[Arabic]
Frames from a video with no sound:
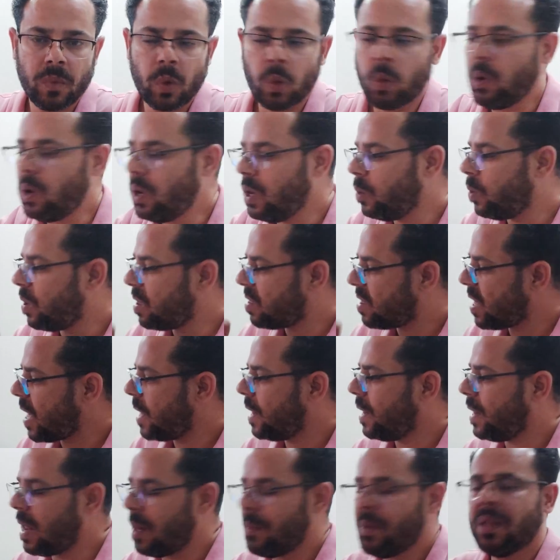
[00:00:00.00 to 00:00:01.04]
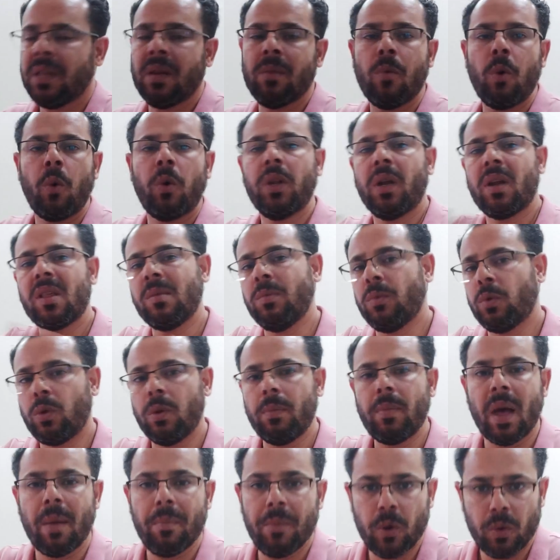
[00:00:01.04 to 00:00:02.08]
كل وسائل الامان الموجوده لازم
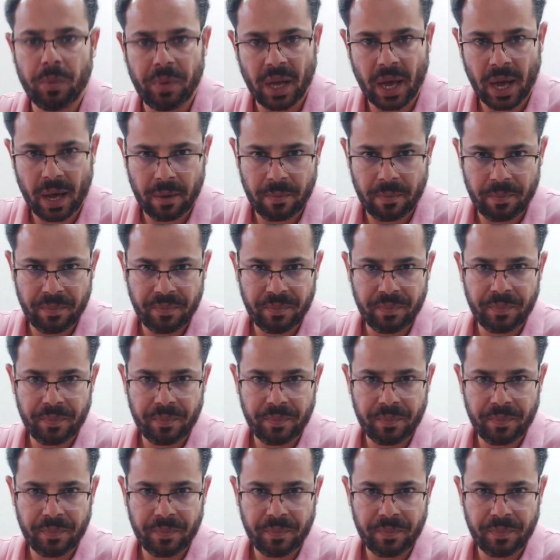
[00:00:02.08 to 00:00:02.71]
تكون مامنه بيها